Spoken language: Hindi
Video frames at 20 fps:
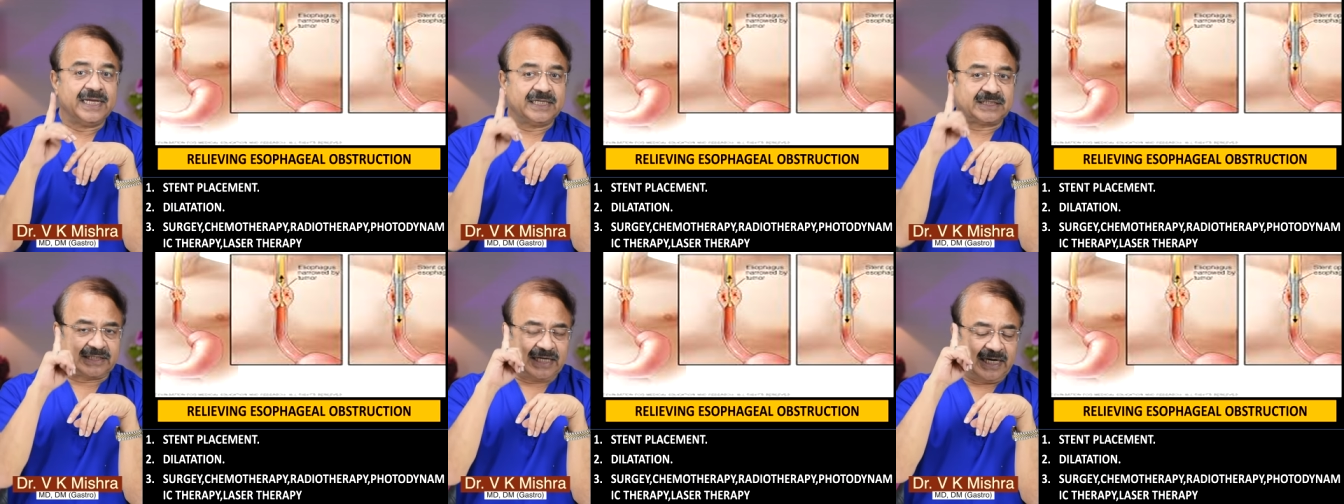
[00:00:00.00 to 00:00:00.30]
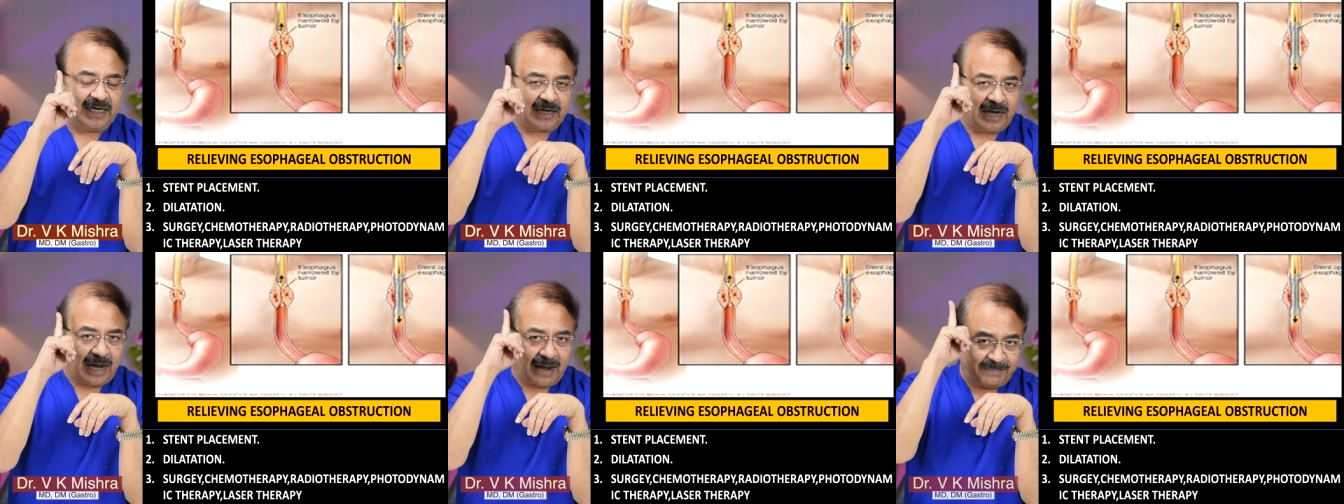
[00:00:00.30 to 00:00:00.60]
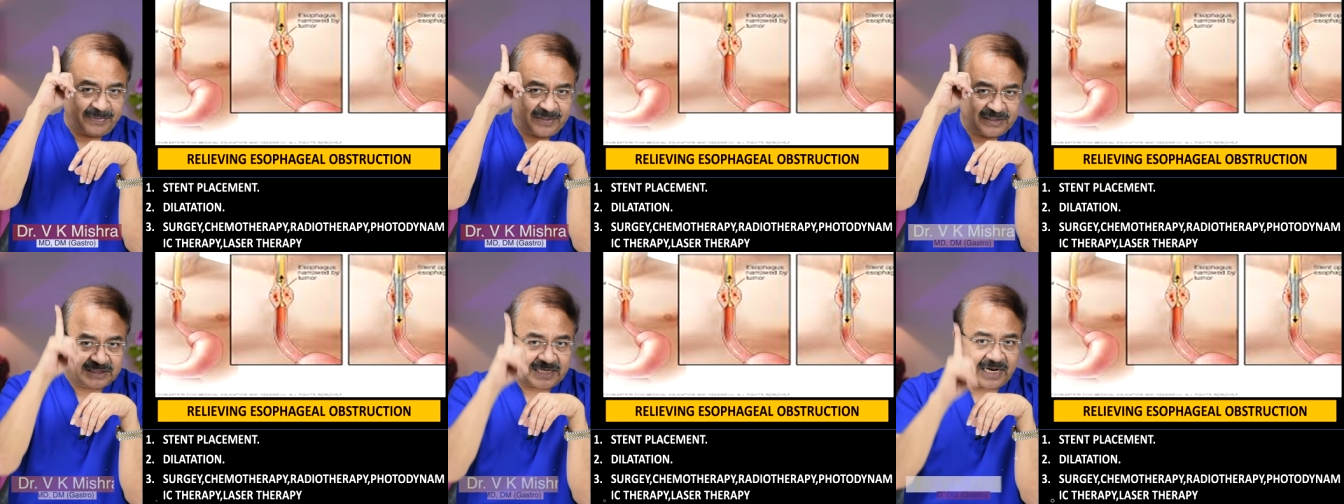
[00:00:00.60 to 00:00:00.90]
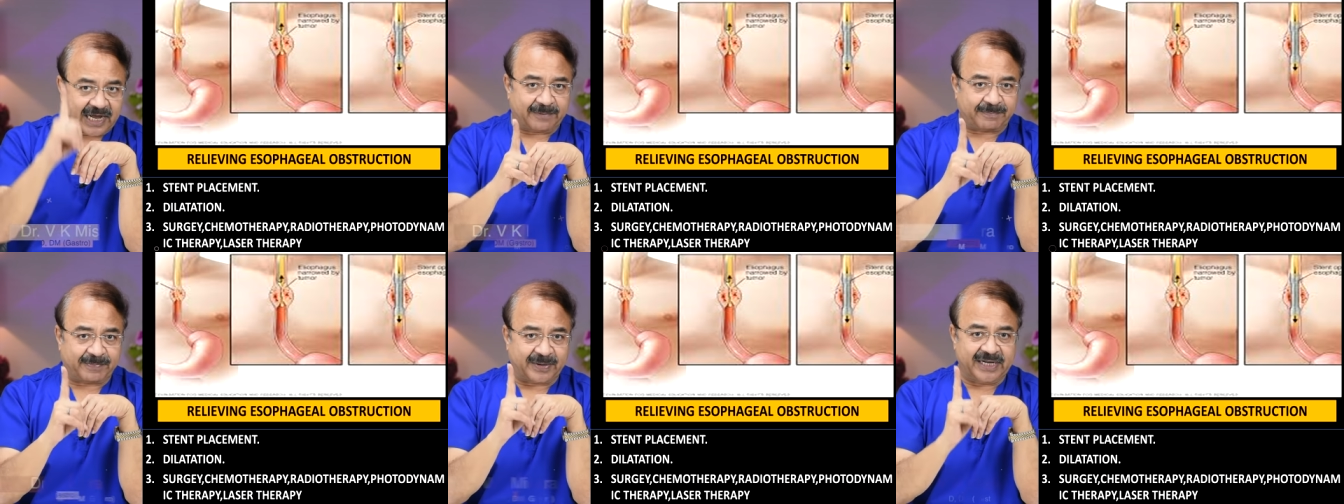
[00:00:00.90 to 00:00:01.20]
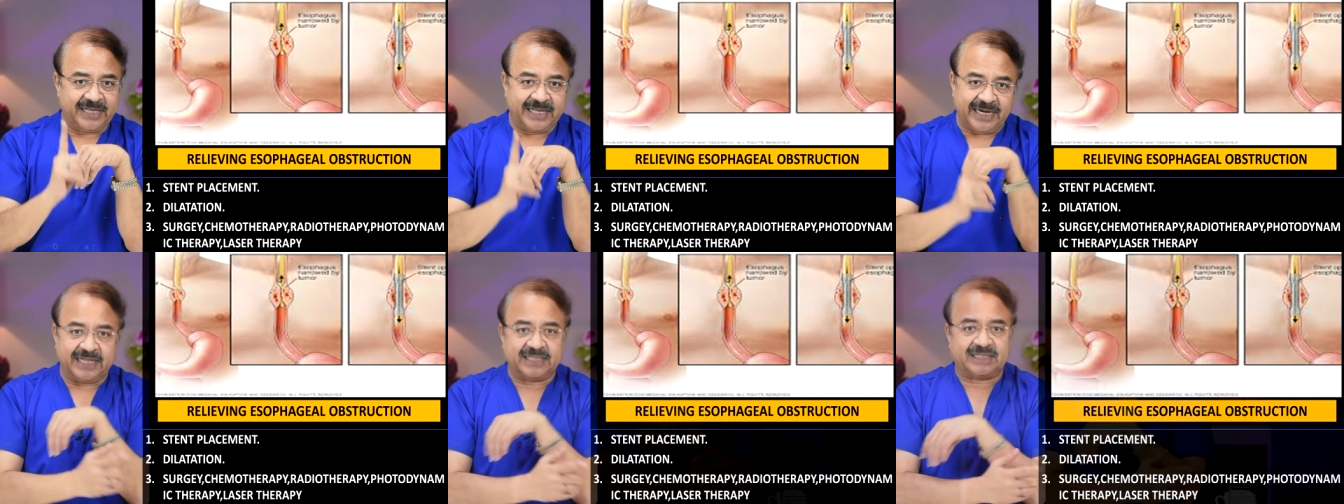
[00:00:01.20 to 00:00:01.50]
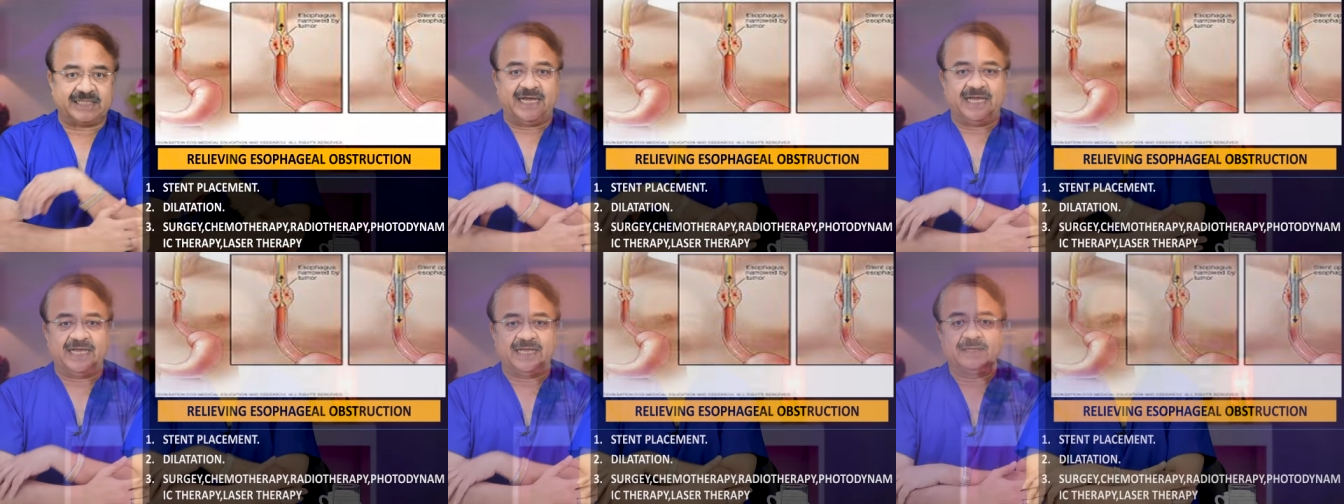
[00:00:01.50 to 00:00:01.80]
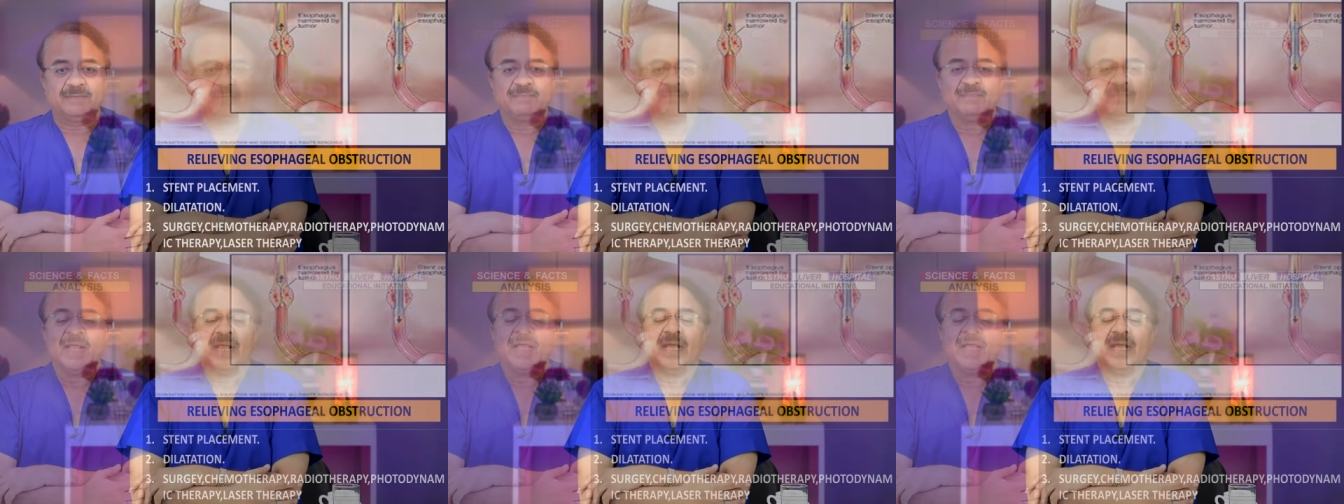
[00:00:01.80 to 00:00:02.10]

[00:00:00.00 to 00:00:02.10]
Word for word: स्टेंट पेशेंट अपनी जगह पर ही रहता है